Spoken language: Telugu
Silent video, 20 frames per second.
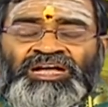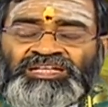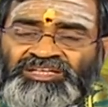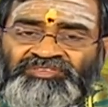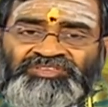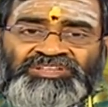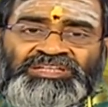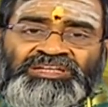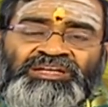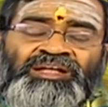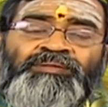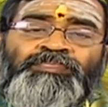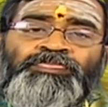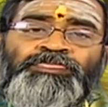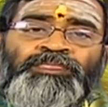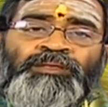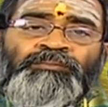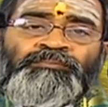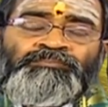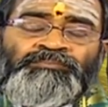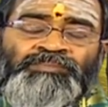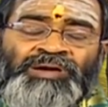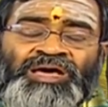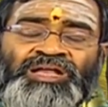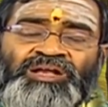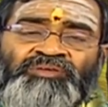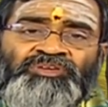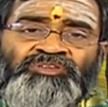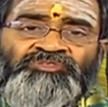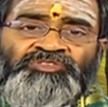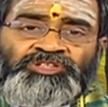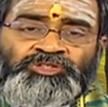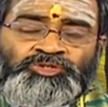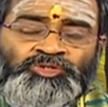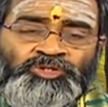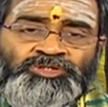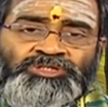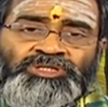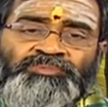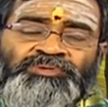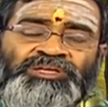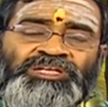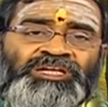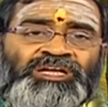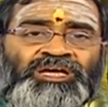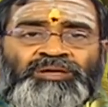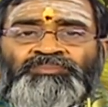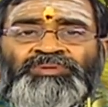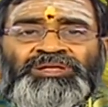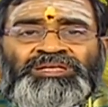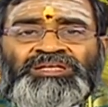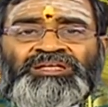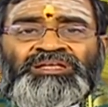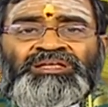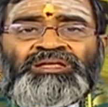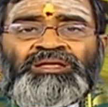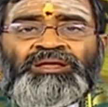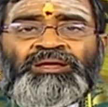అదేవిధంగా మానవుడు విద్యుక్తమైన కర్మని